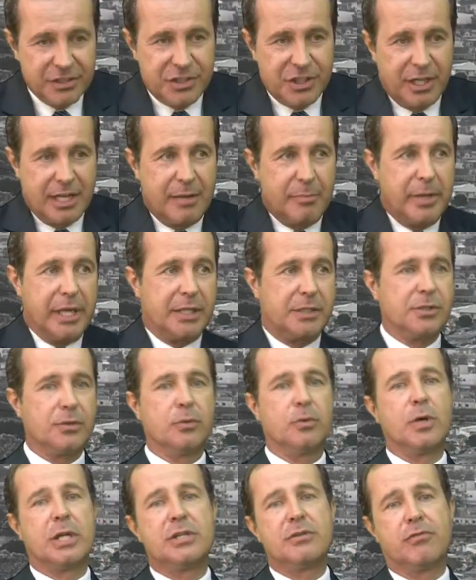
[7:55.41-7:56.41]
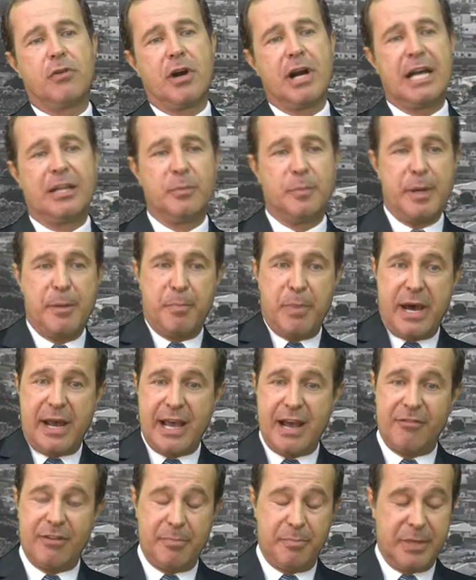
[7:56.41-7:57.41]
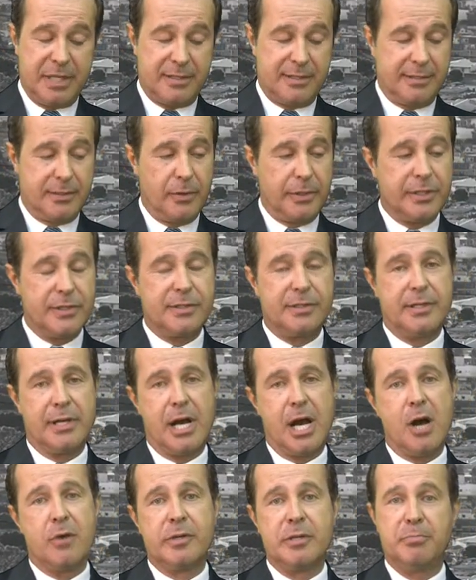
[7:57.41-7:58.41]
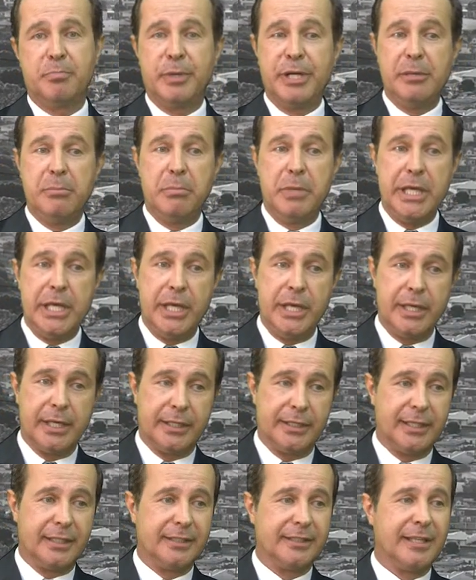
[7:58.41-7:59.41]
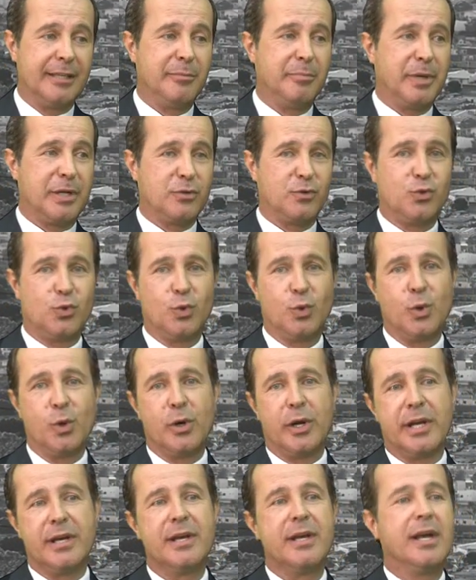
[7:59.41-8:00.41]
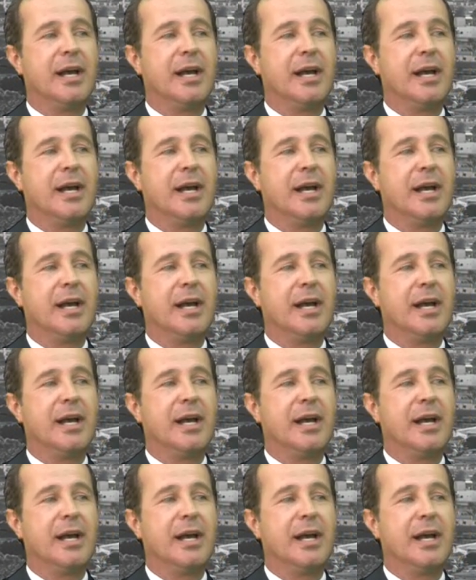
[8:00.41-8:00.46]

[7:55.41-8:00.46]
antigamente? O advogado preparava a petição inicial, imprimia na, na impressora,